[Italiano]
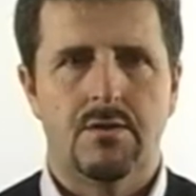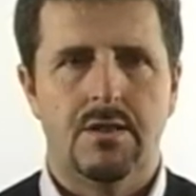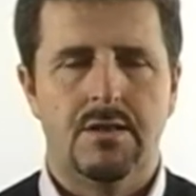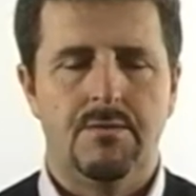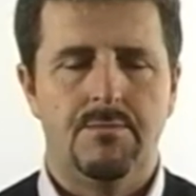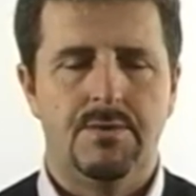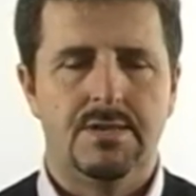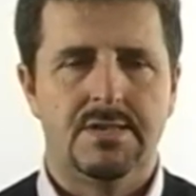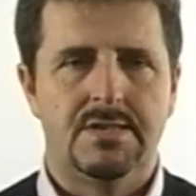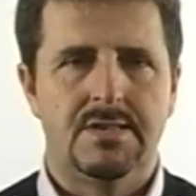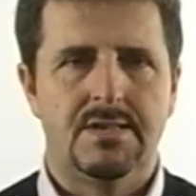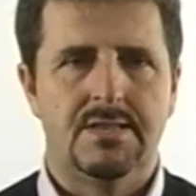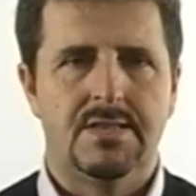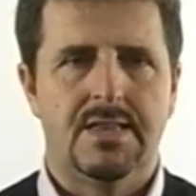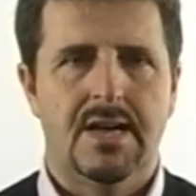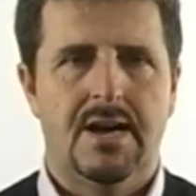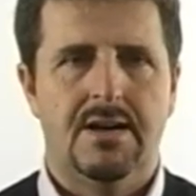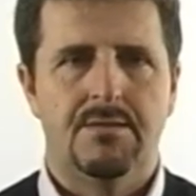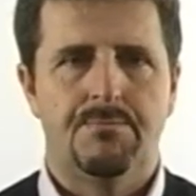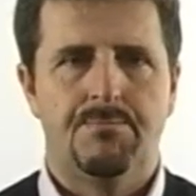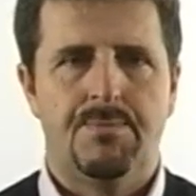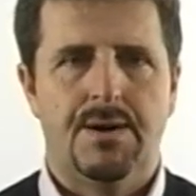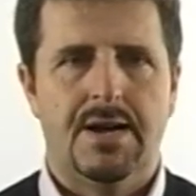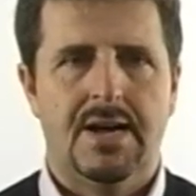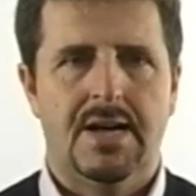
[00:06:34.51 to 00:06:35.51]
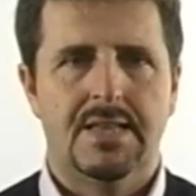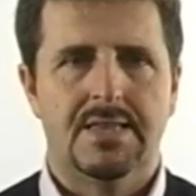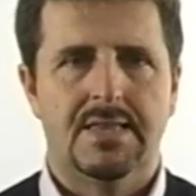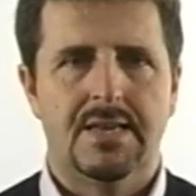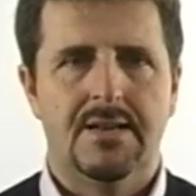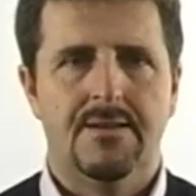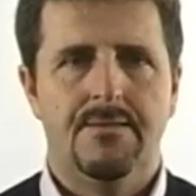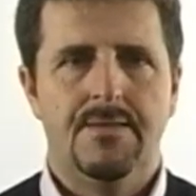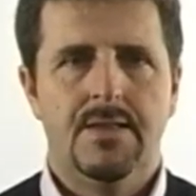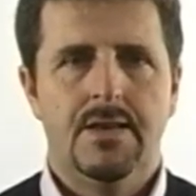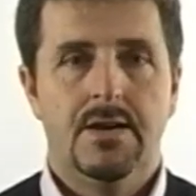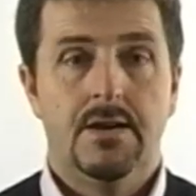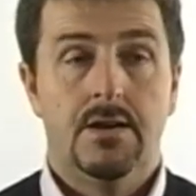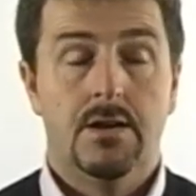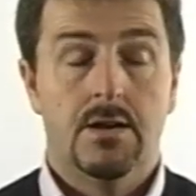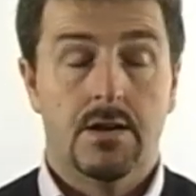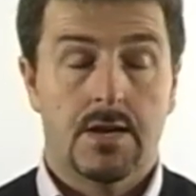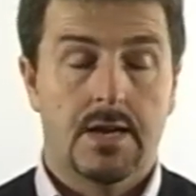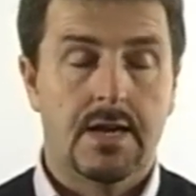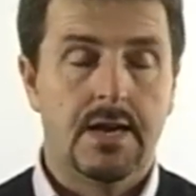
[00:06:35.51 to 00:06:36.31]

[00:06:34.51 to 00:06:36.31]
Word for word: le mensilità pagate eh,